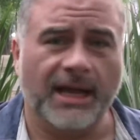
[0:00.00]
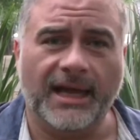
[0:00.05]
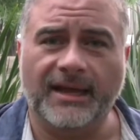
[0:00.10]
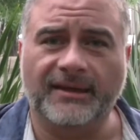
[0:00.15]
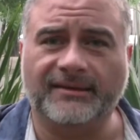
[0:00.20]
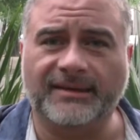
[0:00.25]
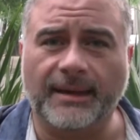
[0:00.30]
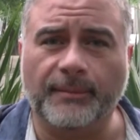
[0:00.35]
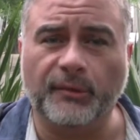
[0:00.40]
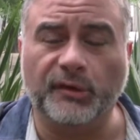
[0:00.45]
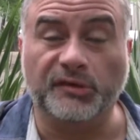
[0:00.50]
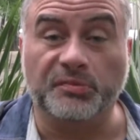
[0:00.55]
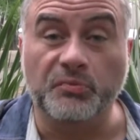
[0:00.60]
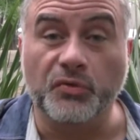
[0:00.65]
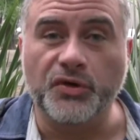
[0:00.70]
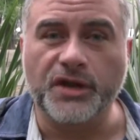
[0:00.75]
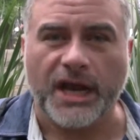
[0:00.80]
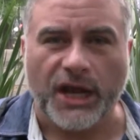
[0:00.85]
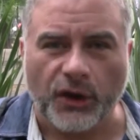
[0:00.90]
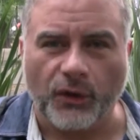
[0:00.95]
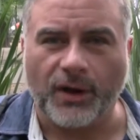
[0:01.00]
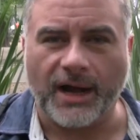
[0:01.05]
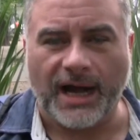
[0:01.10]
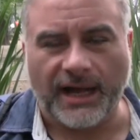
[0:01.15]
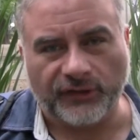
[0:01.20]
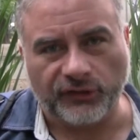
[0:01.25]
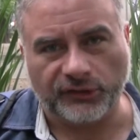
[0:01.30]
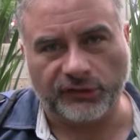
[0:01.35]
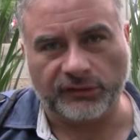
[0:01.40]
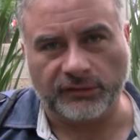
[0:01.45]
estamos muy
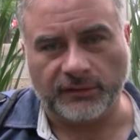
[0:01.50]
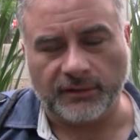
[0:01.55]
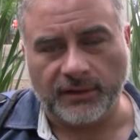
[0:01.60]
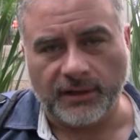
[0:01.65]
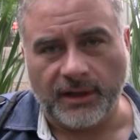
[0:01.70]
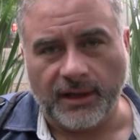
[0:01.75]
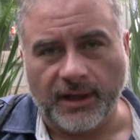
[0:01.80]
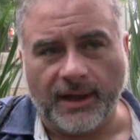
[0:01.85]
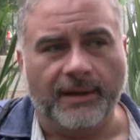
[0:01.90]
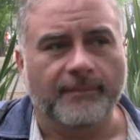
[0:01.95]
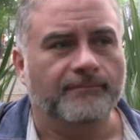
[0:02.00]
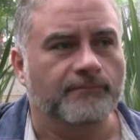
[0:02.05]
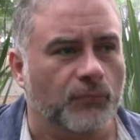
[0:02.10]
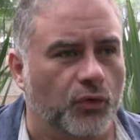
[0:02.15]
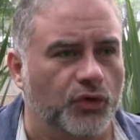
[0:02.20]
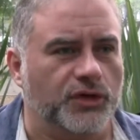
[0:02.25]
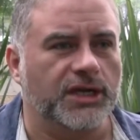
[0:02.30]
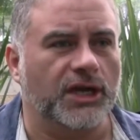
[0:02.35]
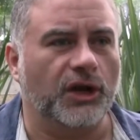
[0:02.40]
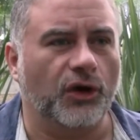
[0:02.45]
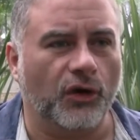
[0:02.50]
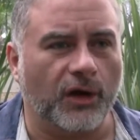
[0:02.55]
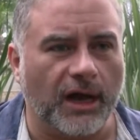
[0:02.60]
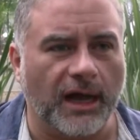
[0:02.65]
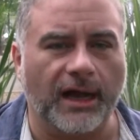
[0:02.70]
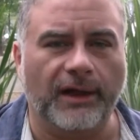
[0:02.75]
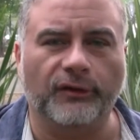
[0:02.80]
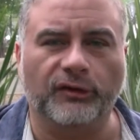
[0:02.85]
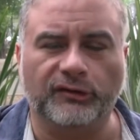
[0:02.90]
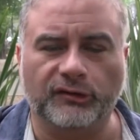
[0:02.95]
enojados, muy
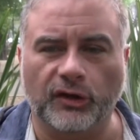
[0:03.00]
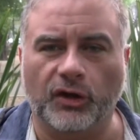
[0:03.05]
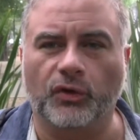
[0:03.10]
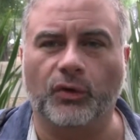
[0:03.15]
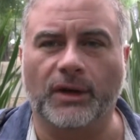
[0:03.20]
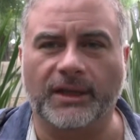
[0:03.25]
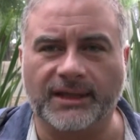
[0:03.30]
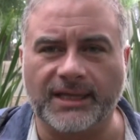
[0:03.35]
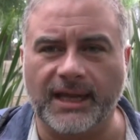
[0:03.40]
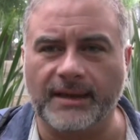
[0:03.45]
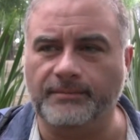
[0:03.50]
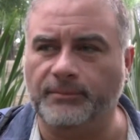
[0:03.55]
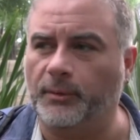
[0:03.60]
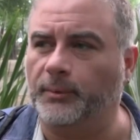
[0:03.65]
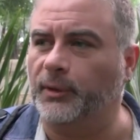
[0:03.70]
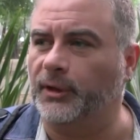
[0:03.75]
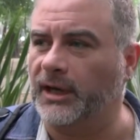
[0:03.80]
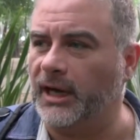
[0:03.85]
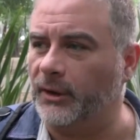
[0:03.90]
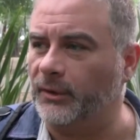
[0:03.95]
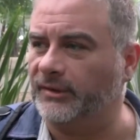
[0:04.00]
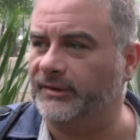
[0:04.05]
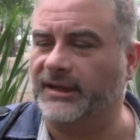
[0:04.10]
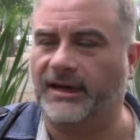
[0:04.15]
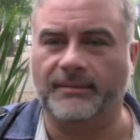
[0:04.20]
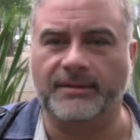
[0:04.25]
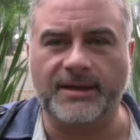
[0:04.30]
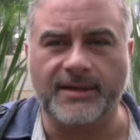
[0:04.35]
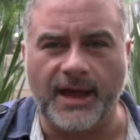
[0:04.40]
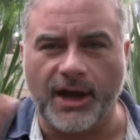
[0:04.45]
enojados todo el tiempo porque nuestra
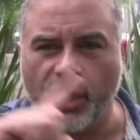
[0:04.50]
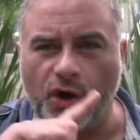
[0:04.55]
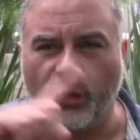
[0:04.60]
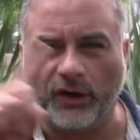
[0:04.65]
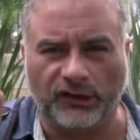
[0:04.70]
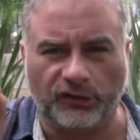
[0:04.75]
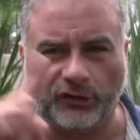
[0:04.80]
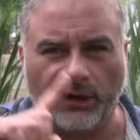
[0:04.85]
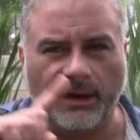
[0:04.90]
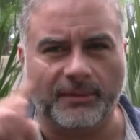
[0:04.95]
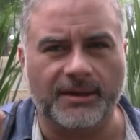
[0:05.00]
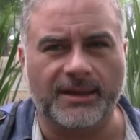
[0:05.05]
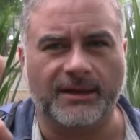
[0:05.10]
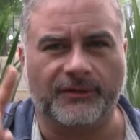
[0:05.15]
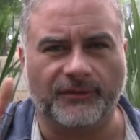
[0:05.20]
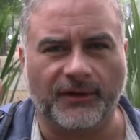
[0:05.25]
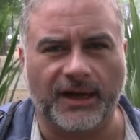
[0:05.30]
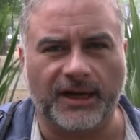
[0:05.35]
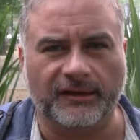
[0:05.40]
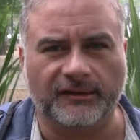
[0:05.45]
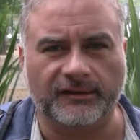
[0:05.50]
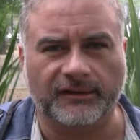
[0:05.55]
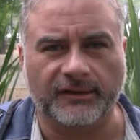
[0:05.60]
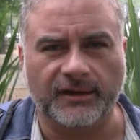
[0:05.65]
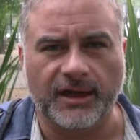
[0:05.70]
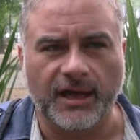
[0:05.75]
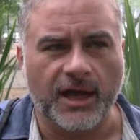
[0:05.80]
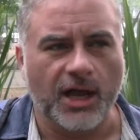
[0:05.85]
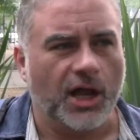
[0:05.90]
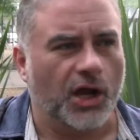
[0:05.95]
vida no es una vida feliz
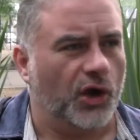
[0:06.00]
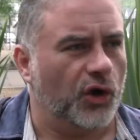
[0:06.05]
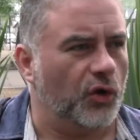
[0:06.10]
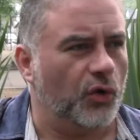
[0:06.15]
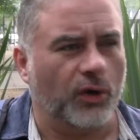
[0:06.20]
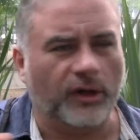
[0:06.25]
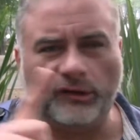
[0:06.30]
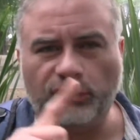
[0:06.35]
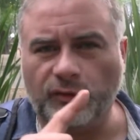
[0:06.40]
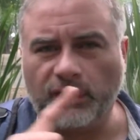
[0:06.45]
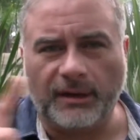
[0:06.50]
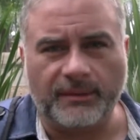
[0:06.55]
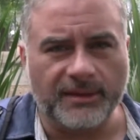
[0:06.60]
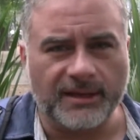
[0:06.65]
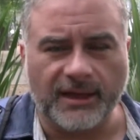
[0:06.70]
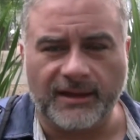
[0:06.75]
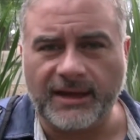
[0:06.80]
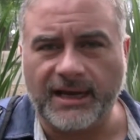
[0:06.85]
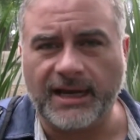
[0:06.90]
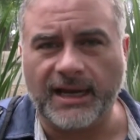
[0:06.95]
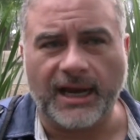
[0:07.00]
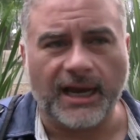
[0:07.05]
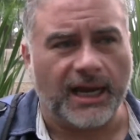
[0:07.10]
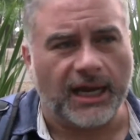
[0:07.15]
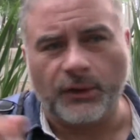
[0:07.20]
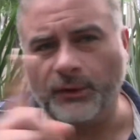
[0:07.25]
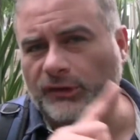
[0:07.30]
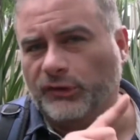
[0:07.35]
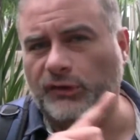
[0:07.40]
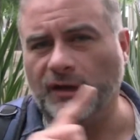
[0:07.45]
no es una vida digna y
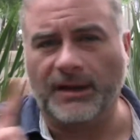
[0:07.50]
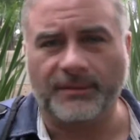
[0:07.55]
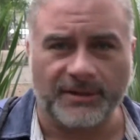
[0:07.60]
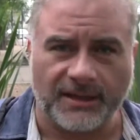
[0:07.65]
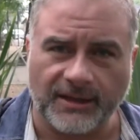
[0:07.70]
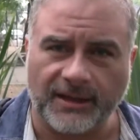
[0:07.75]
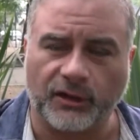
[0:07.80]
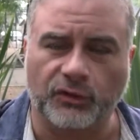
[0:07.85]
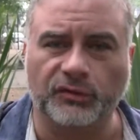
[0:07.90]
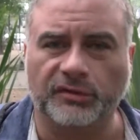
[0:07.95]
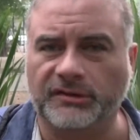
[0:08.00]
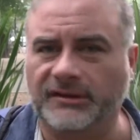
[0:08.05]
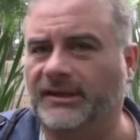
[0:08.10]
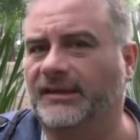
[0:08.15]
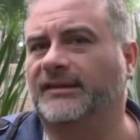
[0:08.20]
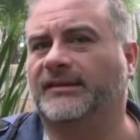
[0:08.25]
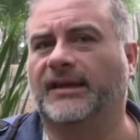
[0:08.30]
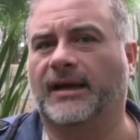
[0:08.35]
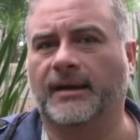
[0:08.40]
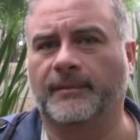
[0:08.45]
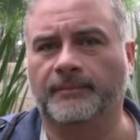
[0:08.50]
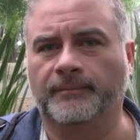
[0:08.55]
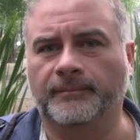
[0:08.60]
no es una vida de justicia.